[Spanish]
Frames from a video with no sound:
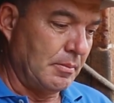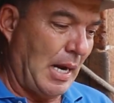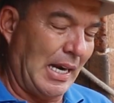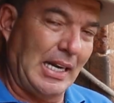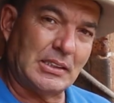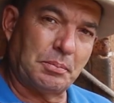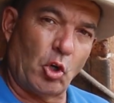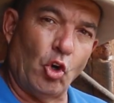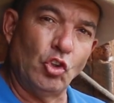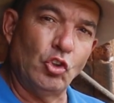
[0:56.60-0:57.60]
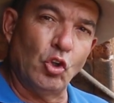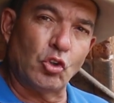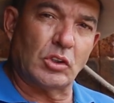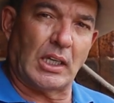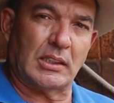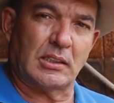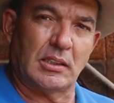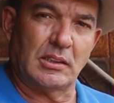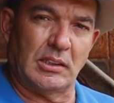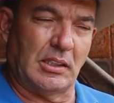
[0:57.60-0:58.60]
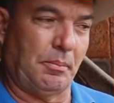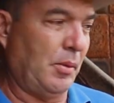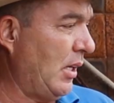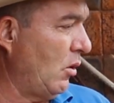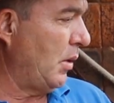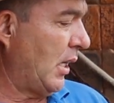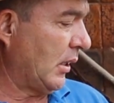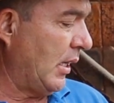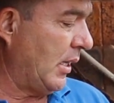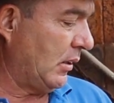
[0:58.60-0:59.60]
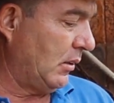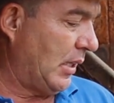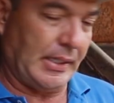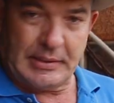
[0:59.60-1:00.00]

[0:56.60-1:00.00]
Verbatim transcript: malas conductas, si se puede denominar de,